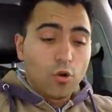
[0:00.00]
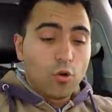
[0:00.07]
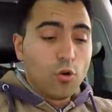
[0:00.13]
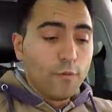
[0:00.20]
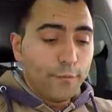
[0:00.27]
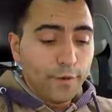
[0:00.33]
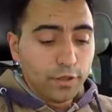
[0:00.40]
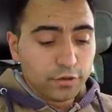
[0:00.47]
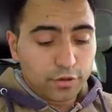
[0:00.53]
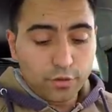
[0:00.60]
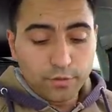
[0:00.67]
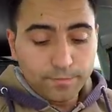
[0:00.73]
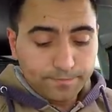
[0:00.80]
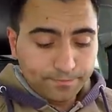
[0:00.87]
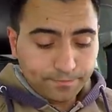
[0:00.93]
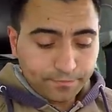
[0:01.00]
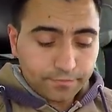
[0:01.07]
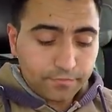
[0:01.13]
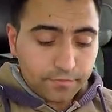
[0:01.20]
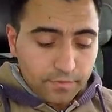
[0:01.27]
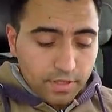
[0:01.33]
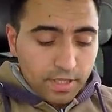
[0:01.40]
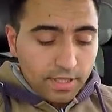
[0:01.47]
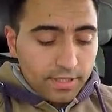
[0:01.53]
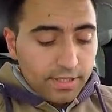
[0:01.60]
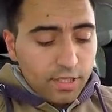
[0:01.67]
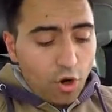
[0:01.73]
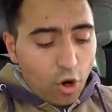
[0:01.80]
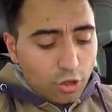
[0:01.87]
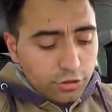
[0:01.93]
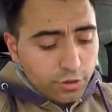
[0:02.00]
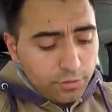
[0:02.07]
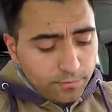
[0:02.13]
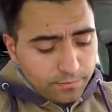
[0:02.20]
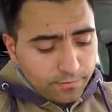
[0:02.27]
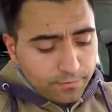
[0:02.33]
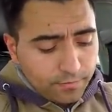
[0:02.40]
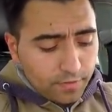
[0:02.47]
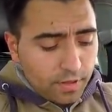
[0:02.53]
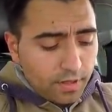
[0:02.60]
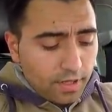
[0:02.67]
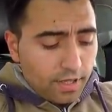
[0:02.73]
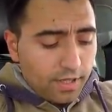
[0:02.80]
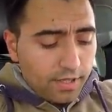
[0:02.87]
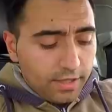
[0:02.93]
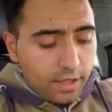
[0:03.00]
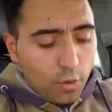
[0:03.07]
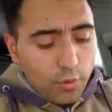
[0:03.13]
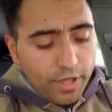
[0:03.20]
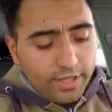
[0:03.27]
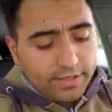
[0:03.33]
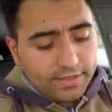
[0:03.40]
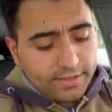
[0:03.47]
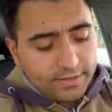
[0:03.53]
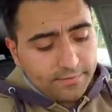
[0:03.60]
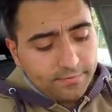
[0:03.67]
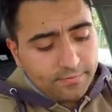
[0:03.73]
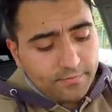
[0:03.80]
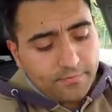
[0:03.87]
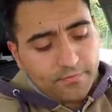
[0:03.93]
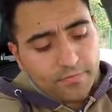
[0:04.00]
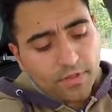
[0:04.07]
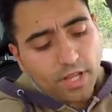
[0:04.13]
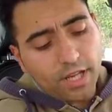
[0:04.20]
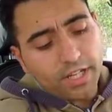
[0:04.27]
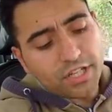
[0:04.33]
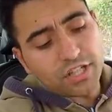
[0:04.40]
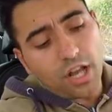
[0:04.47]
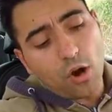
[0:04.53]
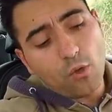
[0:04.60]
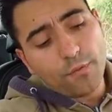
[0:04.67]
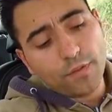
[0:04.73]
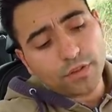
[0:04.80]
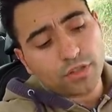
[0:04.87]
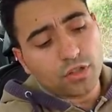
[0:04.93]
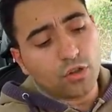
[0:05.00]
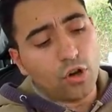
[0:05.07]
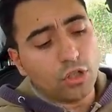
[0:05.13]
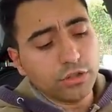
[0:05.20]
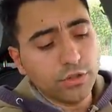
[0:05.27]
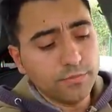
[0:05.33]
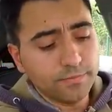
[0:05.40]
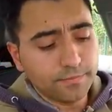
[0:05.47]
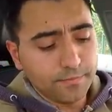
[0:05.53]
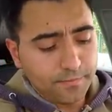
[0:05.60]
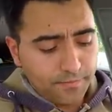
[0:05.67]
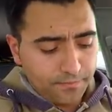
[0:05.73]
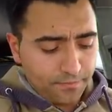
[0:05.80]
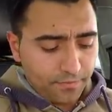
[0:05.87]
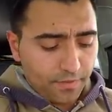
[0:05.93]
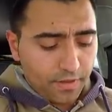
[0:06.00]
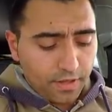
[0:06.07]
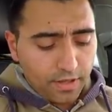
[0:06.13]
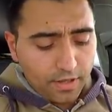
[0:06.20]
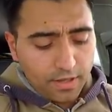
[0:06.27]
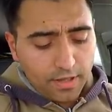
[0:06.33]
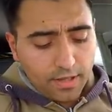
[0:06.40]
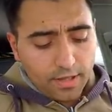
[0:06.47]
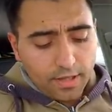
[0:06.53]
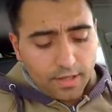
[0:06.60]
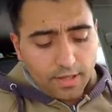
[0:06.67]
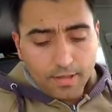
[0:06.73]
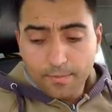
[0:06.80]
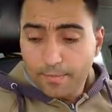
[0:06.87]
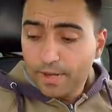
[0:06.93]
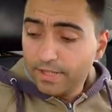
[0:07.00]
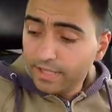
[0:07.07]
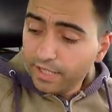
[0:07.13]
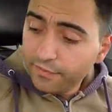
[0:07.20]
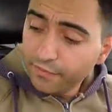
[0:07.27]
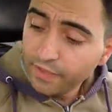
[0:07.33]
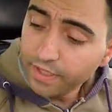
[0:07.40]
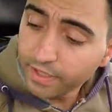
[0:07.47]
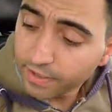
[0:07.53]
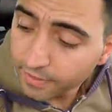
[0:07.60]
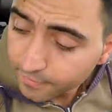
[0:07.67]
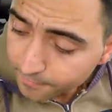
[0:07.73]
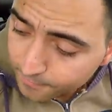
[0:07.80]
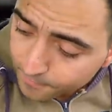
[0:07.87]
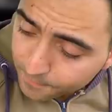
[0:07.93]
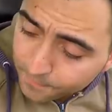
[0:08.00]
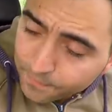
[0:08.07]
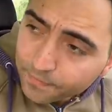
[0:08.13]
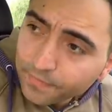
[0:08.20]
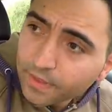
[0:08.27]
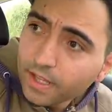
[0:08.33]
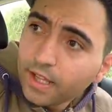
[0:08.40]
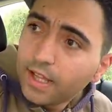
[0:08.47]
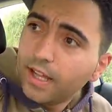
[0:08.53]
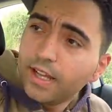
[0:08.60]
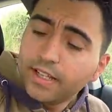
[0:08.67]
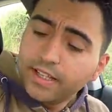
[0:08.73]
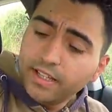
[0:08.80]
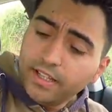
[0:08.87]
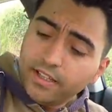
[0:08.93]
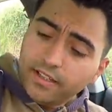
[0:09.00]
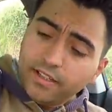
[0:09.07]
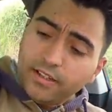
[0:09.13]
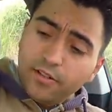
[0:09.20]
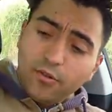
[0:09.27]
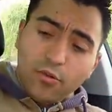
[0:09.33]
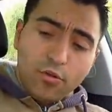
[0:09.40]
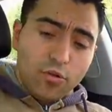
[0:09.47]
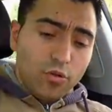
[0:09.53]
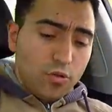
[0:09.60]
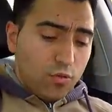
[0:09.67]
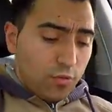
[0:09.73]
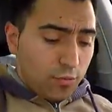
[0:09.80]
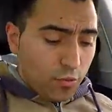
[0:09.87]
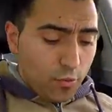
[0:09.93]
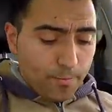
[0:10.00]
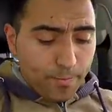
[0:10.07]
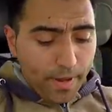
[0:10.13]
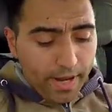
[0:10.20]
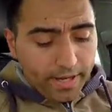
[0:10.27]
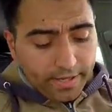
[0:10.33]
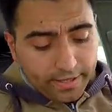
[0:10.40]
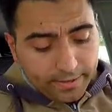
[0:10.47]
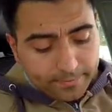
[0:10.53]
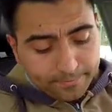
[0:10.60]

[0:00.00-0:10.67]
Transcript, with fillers: o filtro de óleo da Wix. Aqui está o filtro de óleo. Mandei vir aqui o, o pack